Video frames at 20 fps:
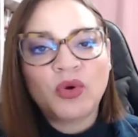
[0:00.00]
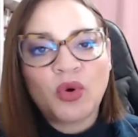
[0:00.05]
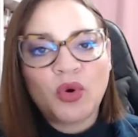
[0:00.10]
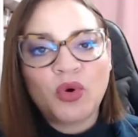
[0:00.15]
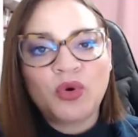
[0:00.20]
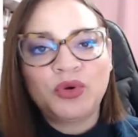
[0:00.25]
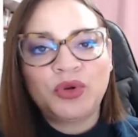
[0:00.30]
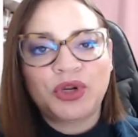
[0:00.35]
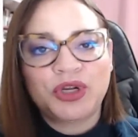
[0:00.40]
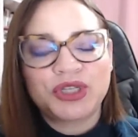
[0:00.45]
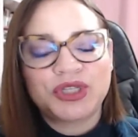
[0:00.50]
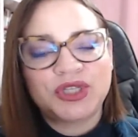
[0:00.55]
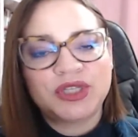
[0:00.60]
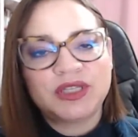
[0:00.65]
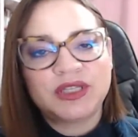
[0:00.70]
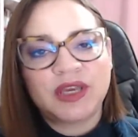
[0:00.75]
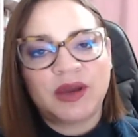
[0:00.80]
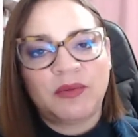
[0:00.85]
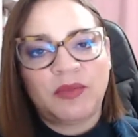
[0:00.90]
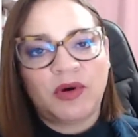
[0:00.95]
com
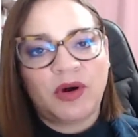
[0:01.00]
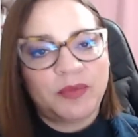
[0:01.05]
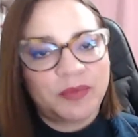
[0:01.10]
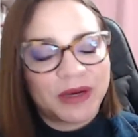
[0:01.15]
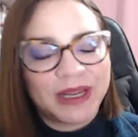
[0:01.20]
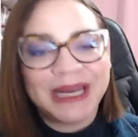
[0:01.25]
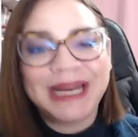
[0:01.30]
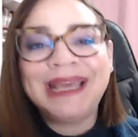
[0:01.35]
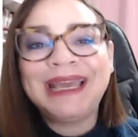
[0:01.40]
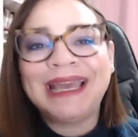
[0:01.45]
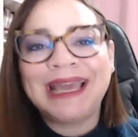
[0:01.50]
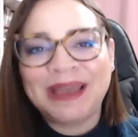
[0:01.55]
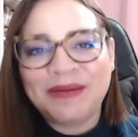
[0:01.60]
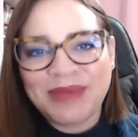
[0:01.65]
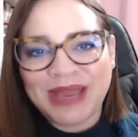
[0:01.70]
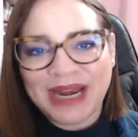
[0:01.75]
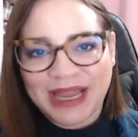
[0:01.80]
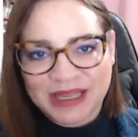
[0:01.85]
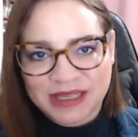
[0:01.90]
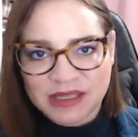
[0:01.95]
notícia boa, porque
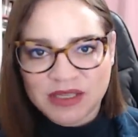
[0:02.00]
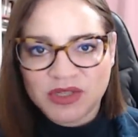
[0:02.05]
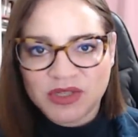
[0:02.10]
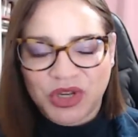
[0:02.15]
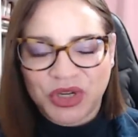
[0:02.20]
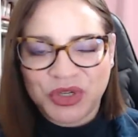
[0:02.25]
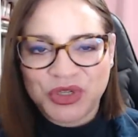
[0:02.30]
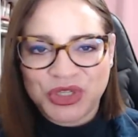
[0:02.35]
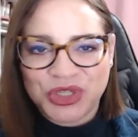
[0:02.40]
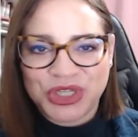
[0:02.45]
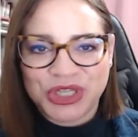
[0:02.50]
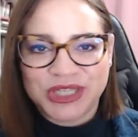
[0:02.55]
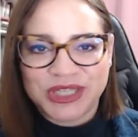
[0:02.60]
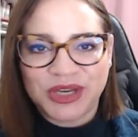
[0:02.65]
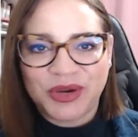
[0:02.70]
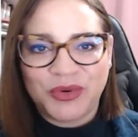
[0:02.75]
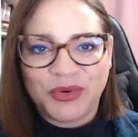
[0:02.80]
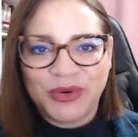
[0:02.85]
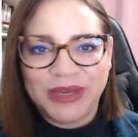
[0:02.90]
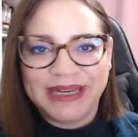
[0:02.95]
ninguém merece só
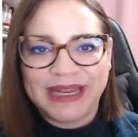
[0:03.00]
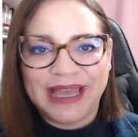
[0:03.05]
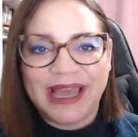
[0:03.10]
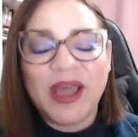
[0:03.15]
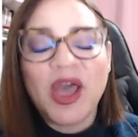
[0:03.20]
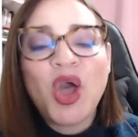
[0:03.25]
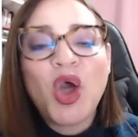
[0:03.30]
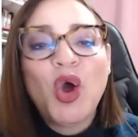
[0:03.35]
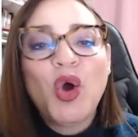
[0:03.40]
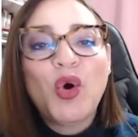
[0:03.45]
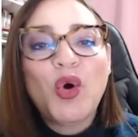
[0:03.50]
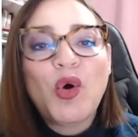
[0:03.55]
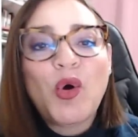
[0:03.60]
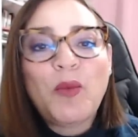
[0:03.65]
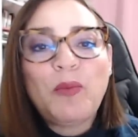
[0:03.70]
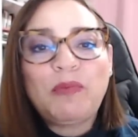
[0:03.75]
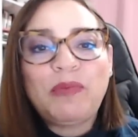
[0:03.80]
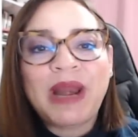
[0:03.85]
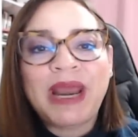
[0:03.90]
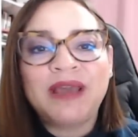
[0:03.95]
notícia ruim, né?
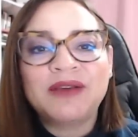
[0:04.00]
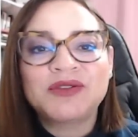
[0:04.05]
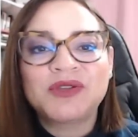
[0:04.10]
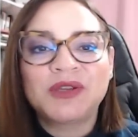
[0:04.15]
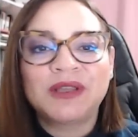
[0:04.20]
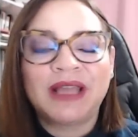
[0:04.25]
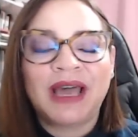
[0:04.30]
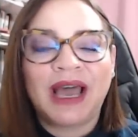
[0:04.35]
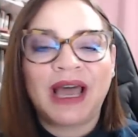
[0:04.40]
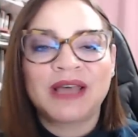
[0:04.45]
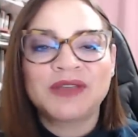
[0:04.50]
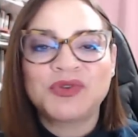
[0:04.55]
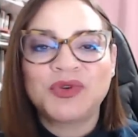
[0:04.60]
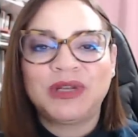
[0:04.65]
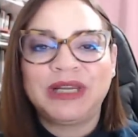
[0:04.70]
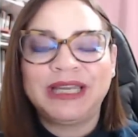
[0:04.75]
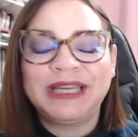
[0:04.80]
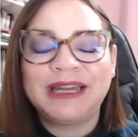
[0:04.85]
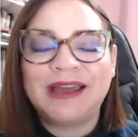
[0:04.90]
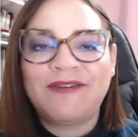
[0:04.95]
O preço da
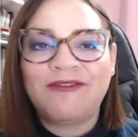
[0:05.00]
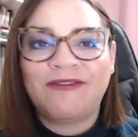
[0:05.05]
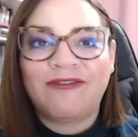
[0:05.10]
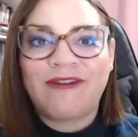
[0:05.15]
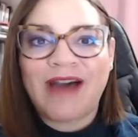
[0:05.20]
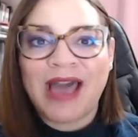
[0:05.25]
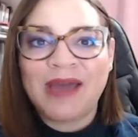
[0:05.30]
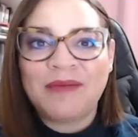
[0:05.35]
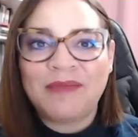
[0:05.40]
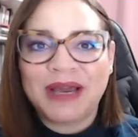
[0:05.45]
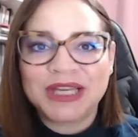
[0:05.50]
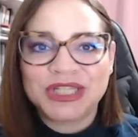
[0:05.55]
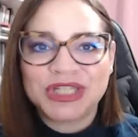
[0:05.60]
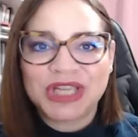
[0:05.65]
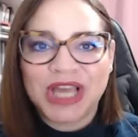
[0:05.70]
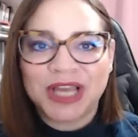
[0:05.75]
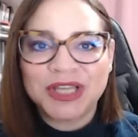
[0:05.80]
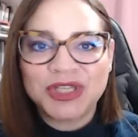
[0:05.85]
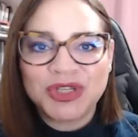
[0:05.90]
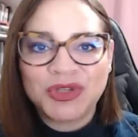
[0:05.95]
gasolina vai
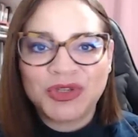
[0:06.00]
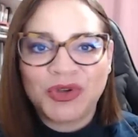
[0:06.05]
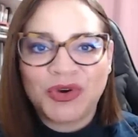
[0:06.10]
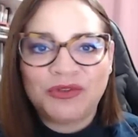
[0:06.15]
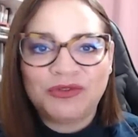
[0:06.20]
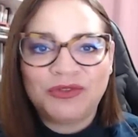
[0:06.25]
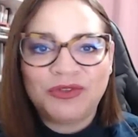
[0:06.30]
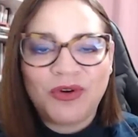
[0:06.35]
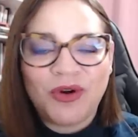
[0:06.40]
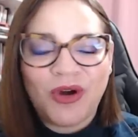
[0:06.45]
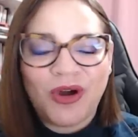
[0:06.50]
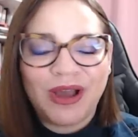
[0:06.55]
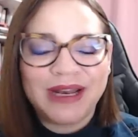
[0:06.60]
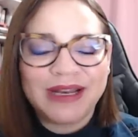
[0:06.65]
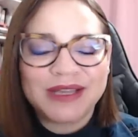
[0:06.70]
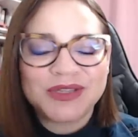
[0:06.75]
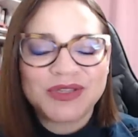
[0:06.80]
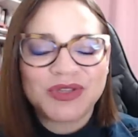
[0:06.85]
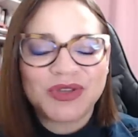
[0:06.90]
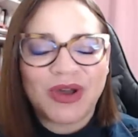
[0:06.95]
baixar de novo.
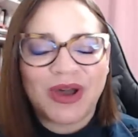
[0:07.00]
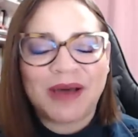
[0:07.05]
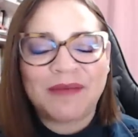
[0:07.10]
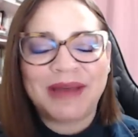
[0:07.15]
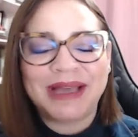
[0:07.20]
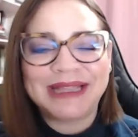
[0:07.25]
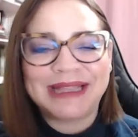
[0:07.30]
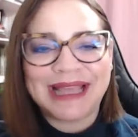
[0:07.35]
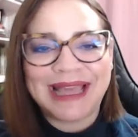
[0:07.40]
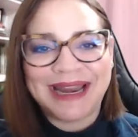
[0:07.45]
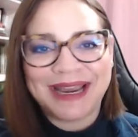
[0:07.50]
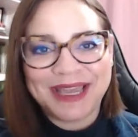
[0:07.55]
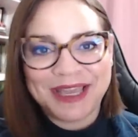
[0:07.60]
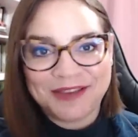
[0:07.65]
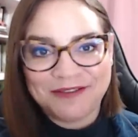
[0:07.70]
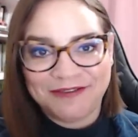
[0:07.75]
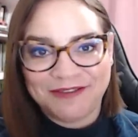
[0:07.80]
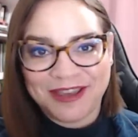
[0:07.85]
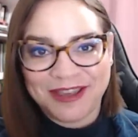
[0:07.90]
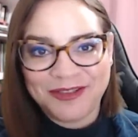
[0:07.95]
Olha só a matéria
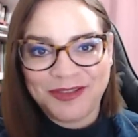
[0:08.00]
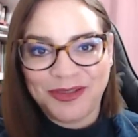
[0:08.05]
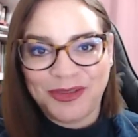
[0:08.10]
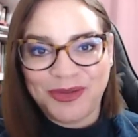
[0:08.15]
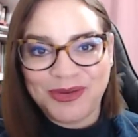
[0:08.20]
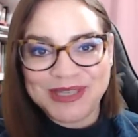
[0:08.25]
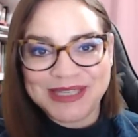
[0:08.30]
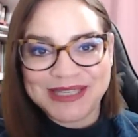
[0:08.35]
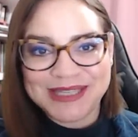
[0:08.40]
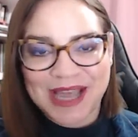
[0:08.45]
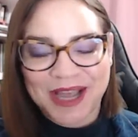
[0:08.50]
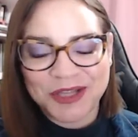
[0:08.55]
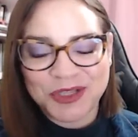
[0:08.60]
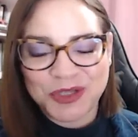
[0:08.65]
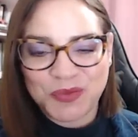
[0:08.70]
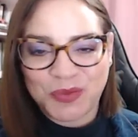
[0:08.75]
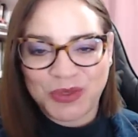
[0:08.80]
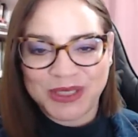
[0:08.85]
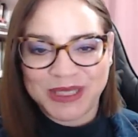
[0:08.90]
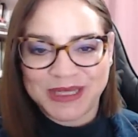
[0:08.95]
que vem do
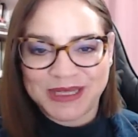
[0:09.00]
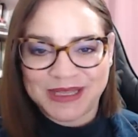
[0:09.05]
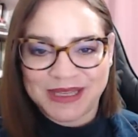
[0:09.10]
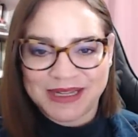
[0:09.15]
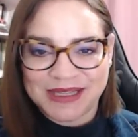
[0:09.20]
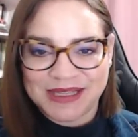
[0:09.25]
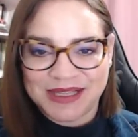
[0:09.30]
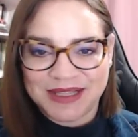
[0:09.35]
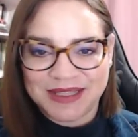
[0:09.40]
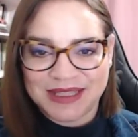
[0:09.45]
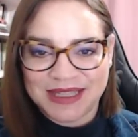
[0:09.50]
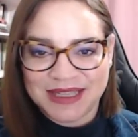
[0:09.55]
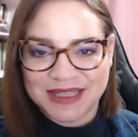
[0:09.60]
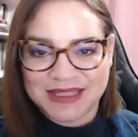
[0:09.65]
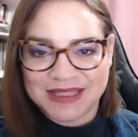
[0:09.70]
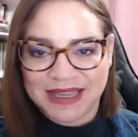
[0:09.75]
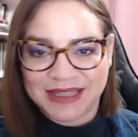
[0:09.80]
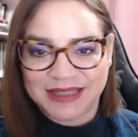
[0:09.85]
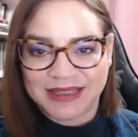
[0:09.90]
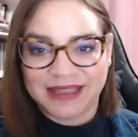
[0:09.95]
site Poder
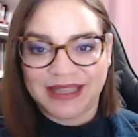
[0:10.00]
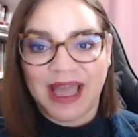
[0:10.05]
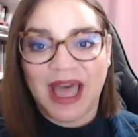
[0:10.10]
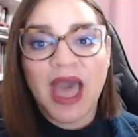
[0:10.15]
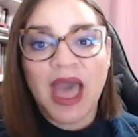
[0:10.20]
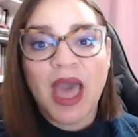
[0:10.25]
360.